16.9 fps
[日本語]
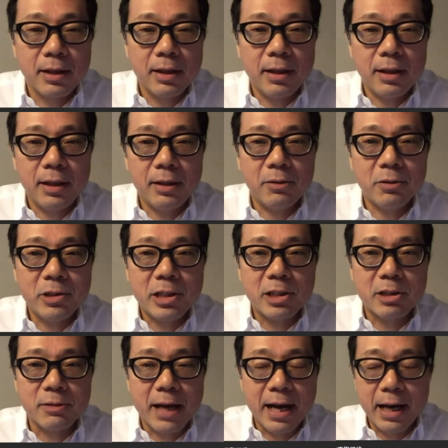えー、本
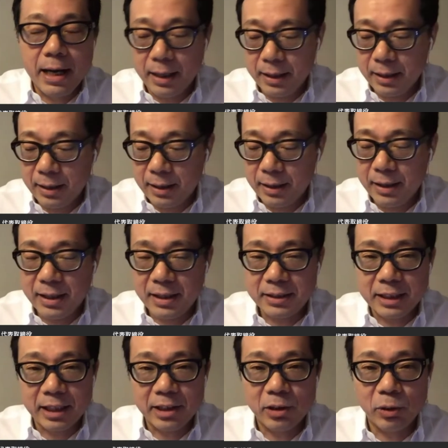日は、えー、
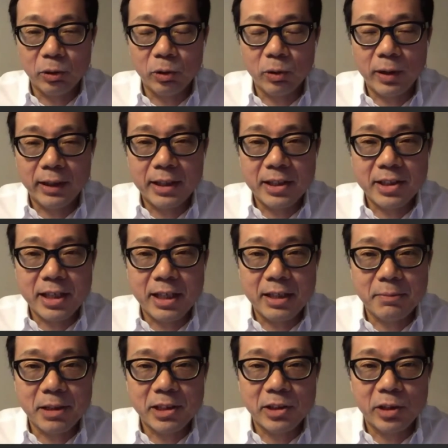先ほどお話あり
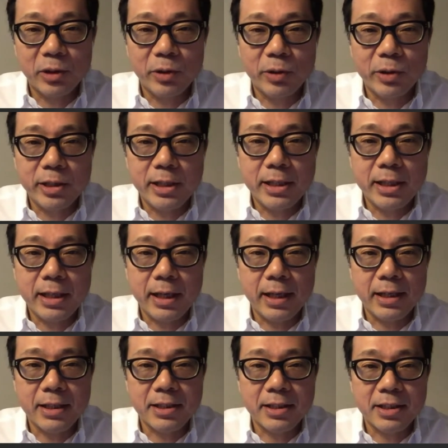ましたように、
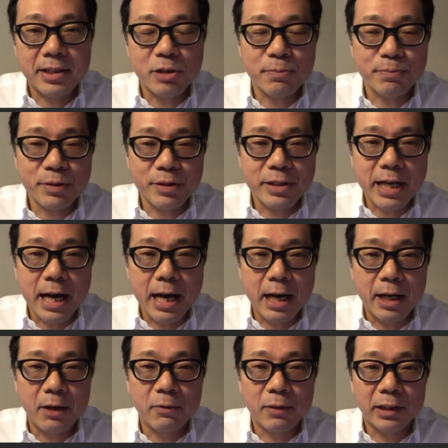えー、さんじゅっぷんか
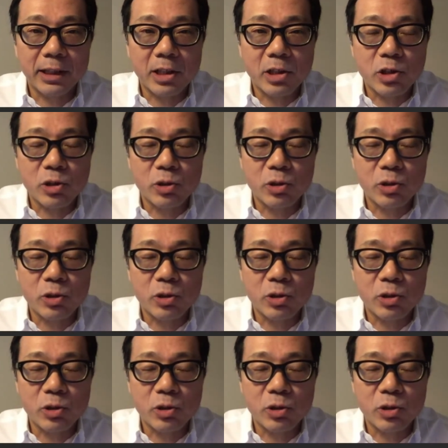ん私